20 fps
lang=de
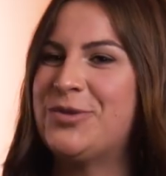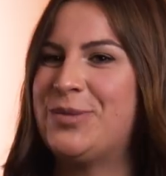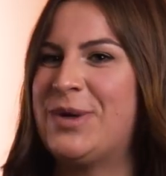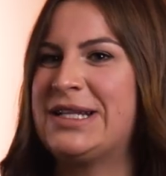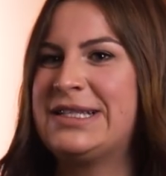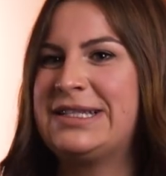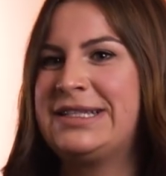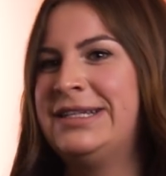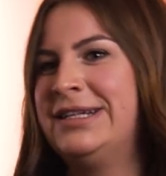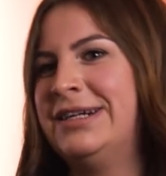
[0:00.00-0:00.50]

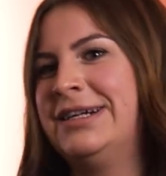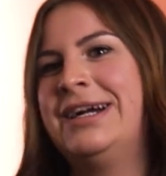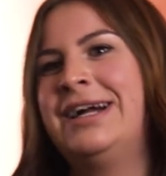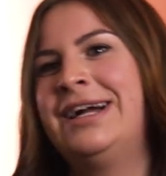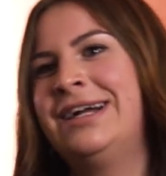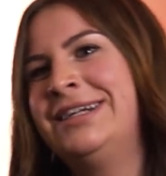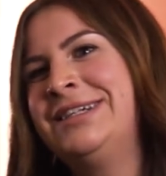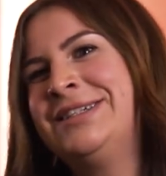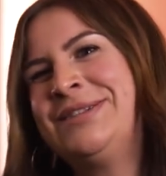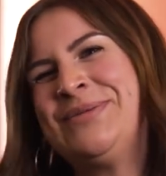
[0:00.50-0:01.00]

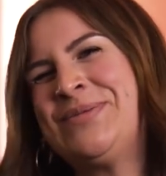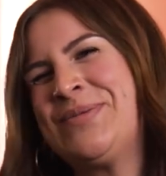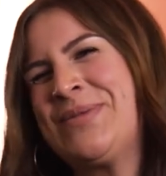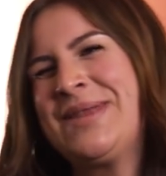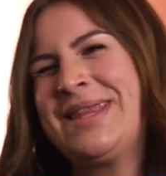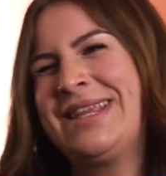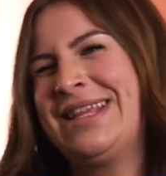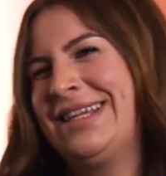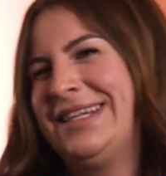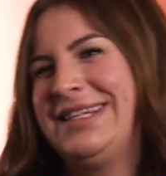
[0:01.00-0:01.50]
Spaziergang,
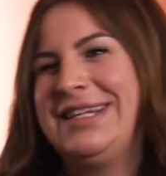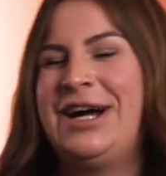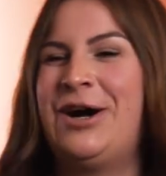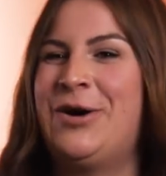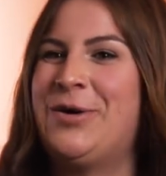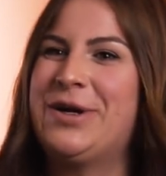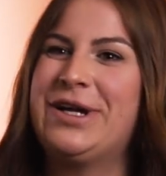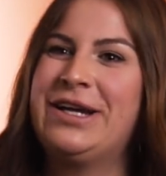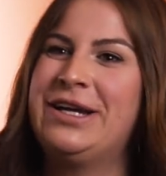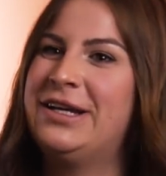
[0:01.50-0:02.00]

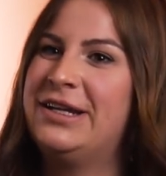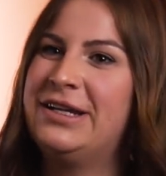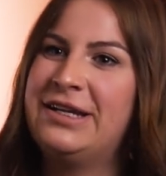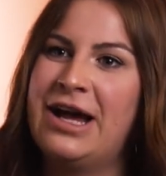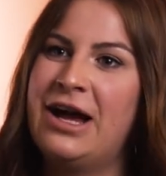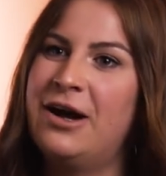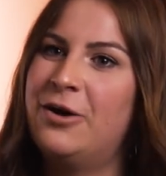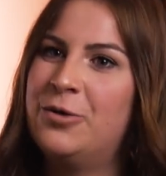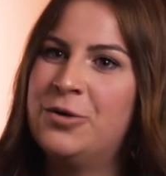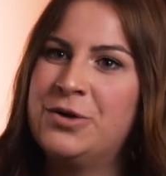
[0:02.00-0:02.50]
auch äh,
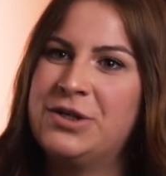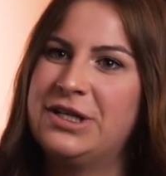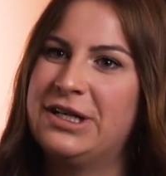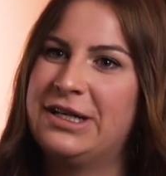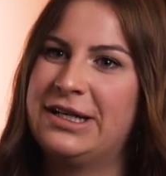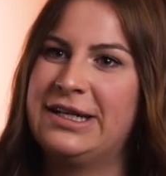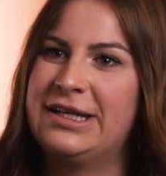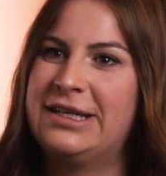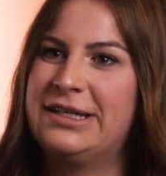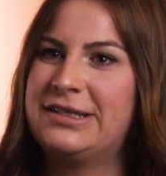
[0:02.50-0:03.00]
nach
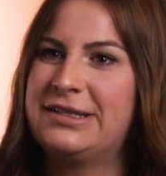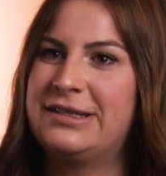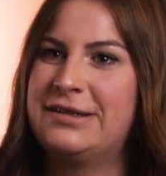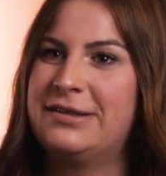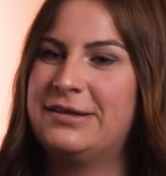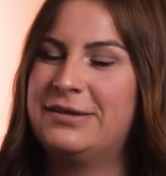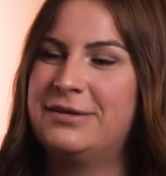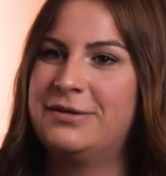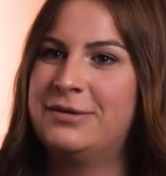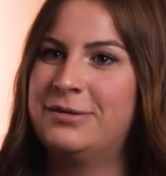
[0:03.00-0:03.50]
Unterricht,
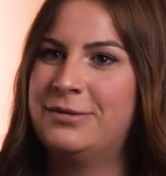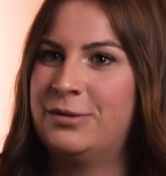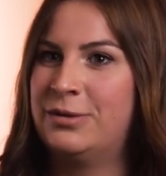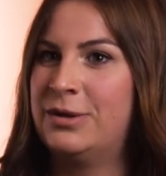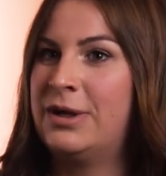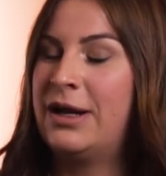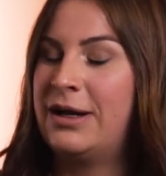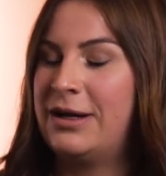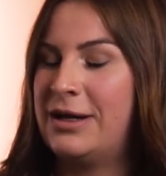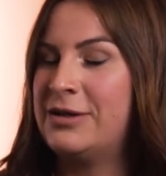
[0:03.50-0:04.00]

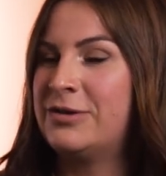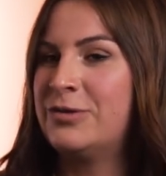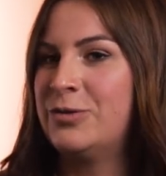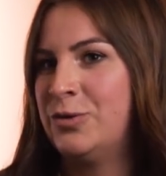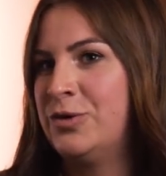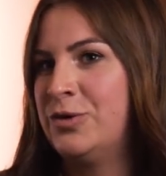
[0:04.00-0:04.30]
nach, also